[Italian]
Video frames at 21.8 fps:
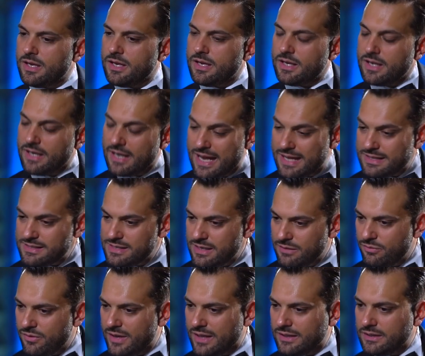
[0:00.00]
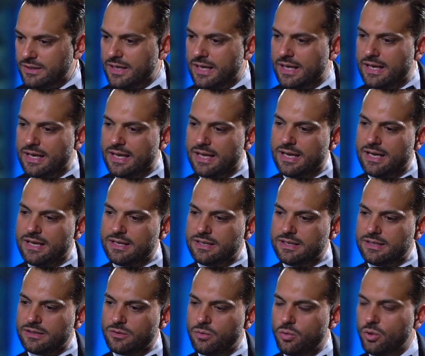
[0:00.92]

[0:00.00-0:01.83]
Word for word: eh, grazie infatti alla